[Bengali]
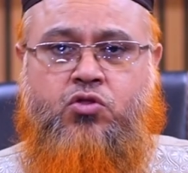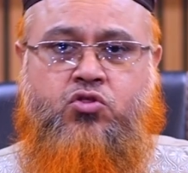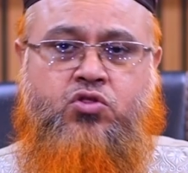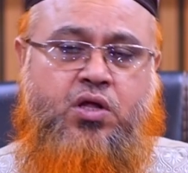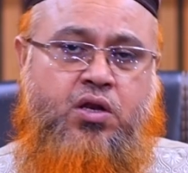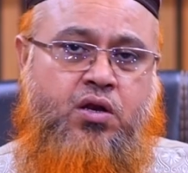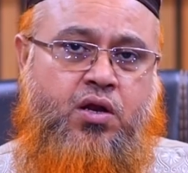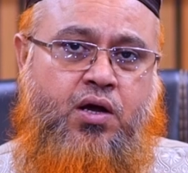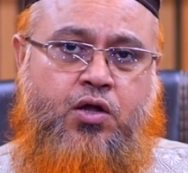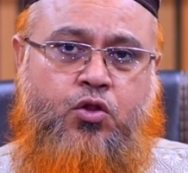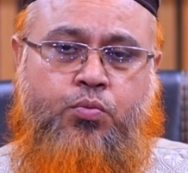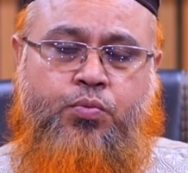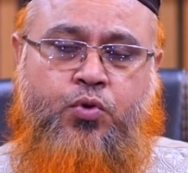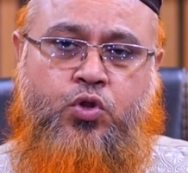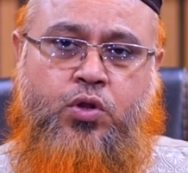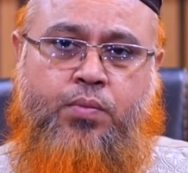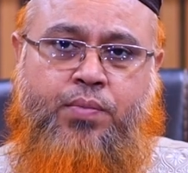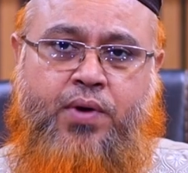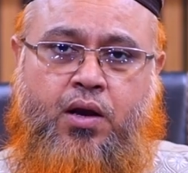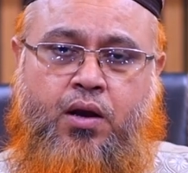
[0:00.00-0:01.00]
তিন রাকাতও
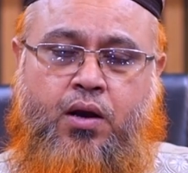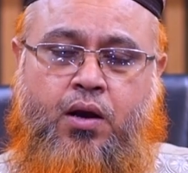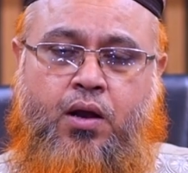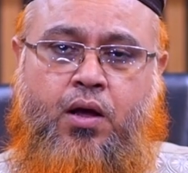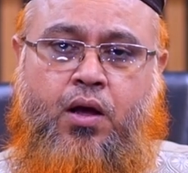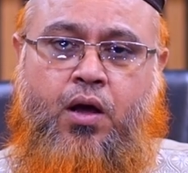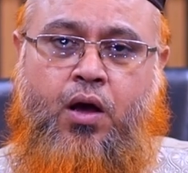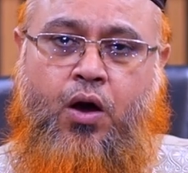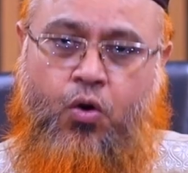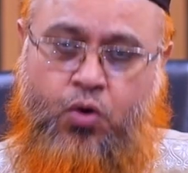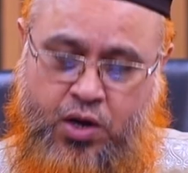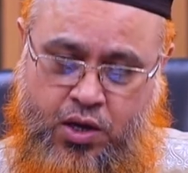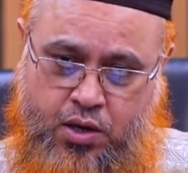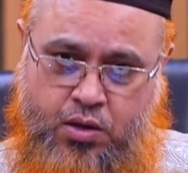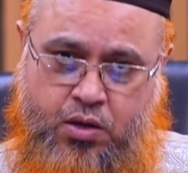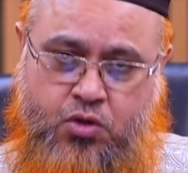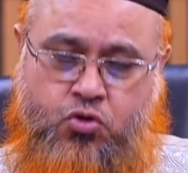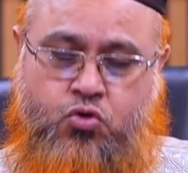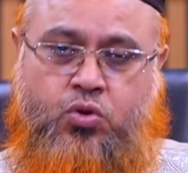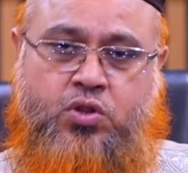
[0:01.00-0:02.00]
পড়তে পারেন অনেক
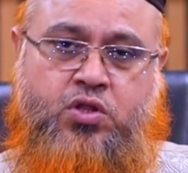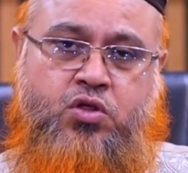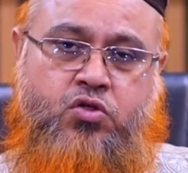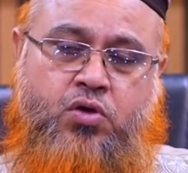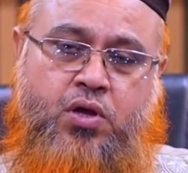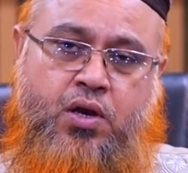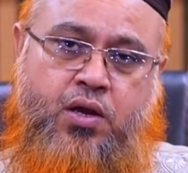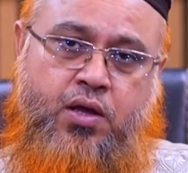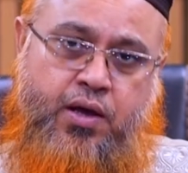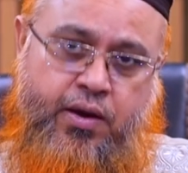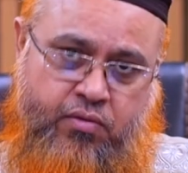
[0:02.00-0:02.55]
শক্তিশালী